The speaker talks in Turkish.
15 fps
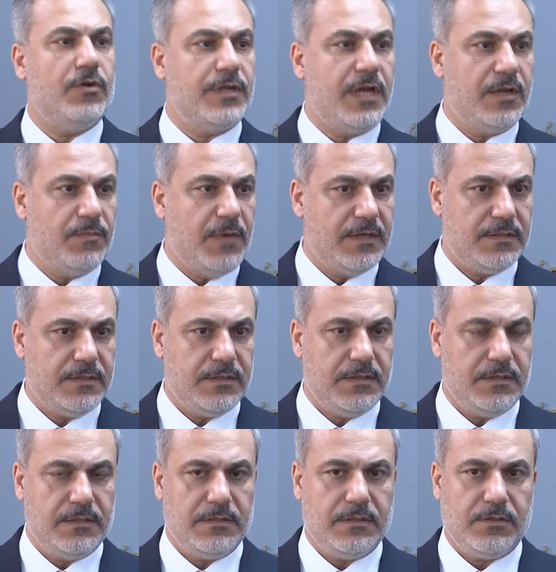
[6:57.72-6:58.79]
oynanmaz.
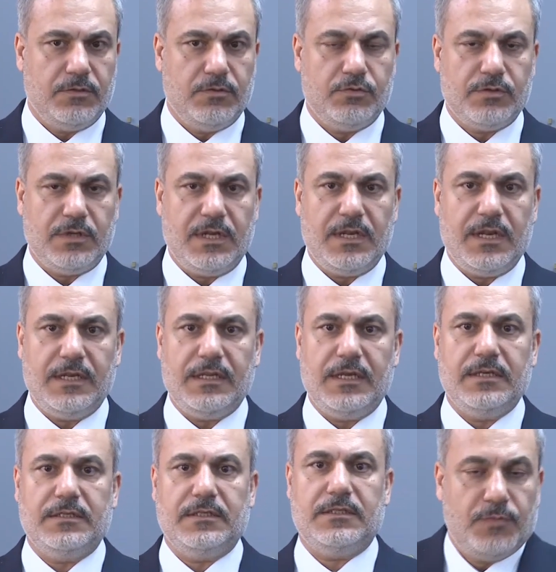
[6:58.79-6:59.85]

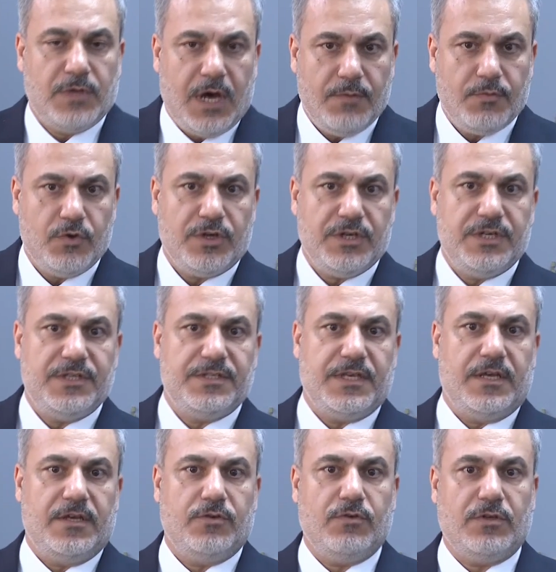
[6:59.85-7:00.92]
Kutsallarla daha büyük
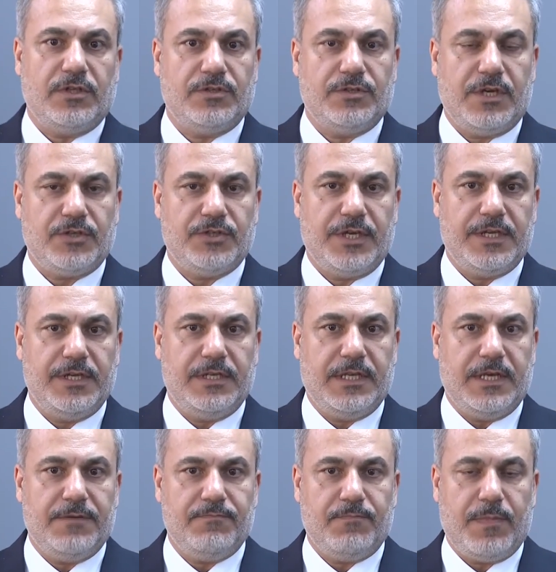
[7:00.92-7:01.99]
krize yol açacak
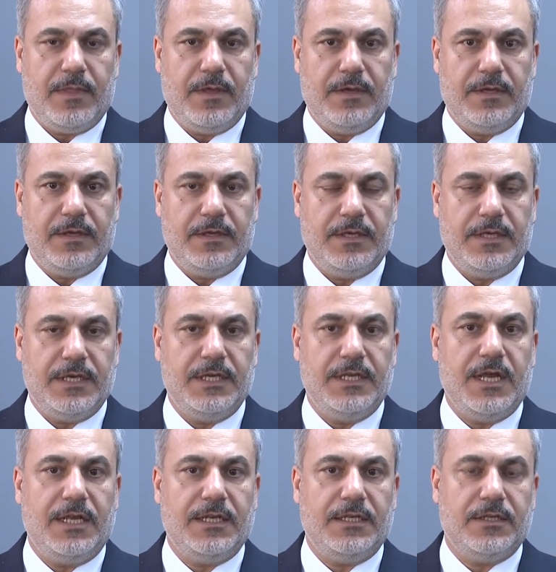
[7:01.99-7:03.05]
şekilde e,
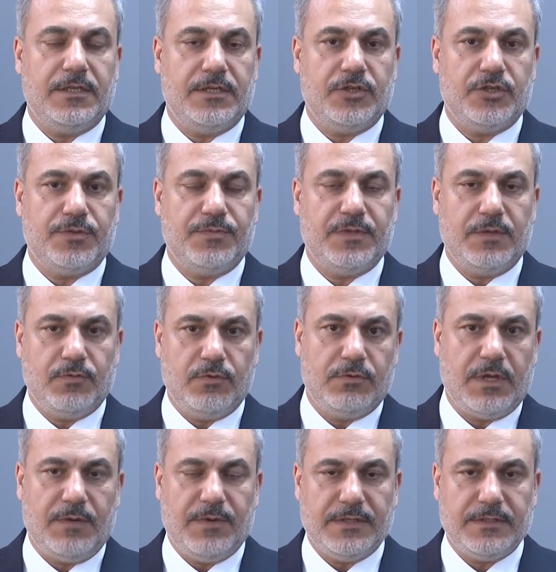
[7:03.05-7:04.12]
ihlal girişiminde
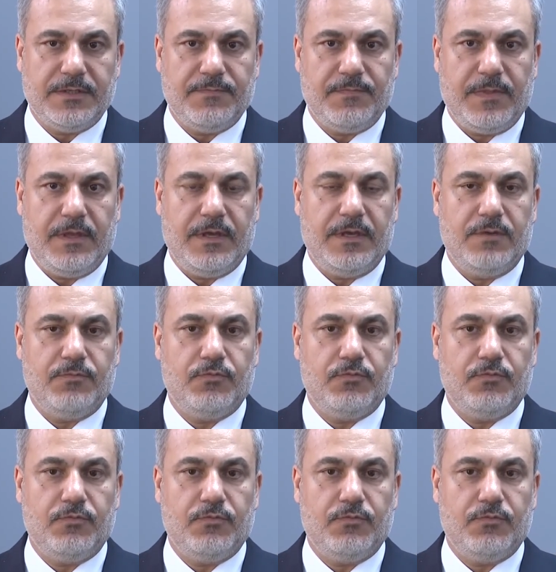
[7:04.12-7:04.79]
bulunamaz. E,